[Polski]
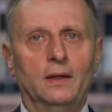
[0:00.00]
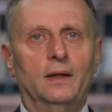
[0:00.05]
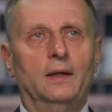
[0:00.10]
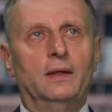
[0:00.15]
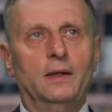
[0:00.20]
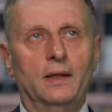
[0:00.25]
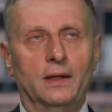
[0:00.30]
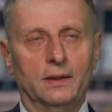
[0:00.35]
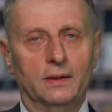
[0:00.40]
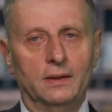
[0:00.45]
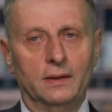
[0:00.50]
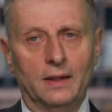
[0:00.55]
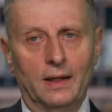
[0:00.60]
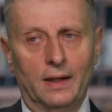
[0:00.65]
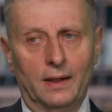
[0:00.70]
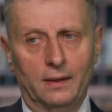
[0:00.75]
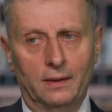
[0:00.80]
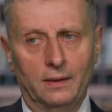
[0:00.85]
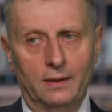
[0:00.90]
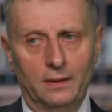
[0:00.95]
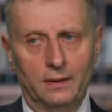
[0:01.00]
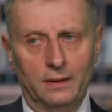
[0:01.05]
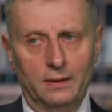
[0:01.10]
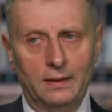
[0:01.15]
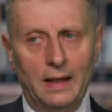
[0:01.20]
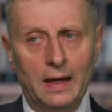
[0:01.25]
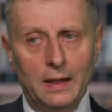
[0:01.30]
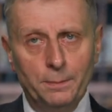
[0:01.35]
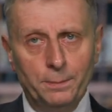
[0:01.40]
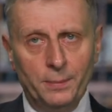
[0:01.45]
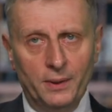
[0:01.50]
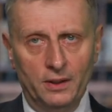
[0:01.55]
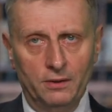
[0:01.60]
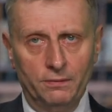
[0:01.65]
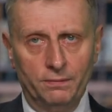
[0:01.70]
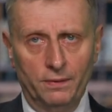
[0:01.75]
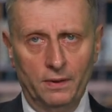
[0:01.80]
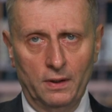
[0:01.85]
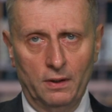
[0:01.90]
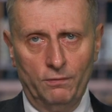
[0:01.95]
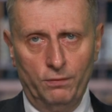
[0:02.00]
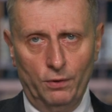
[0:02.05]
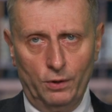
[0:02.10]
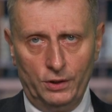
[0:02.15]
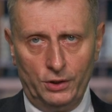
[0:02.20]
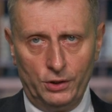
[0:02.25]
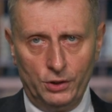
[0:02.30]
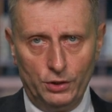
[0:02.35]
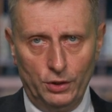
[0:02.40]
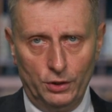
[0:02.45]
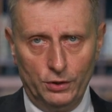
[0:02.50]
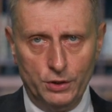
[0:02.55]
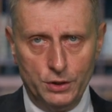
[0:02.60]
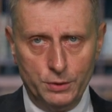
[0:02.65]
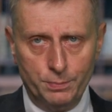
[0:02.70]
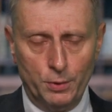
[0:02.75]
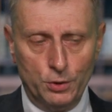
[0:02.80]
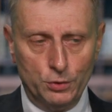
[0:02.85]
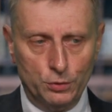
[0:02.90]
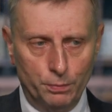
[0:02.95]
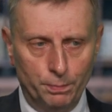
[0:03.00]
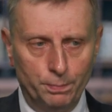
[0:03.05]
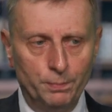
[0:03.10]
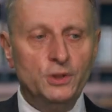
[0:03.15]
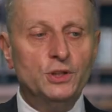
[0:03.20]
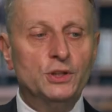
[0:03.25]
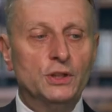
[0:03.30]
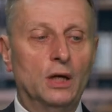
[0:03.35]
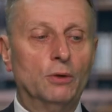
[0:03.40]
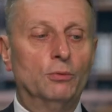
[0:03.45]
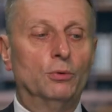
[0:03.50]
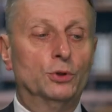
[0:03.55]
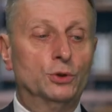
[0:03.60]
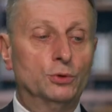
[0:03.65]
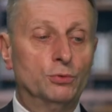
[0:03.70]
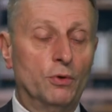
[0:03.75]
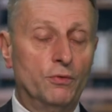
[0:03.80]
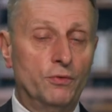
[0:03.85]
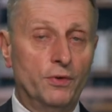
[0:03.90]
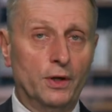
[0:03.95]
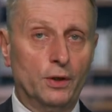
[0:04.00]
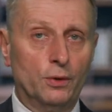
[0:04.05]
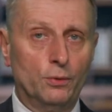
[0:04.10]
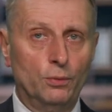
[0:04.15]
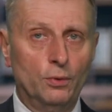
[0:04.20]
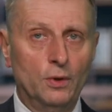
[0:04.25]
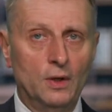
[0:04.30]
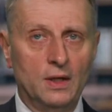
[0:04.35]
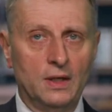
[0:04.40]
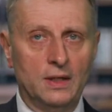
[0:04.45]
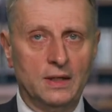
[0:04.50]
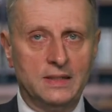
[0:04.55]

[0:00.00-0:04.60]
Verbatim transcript: jednak najpierw w określony sposób myślał o człowieku,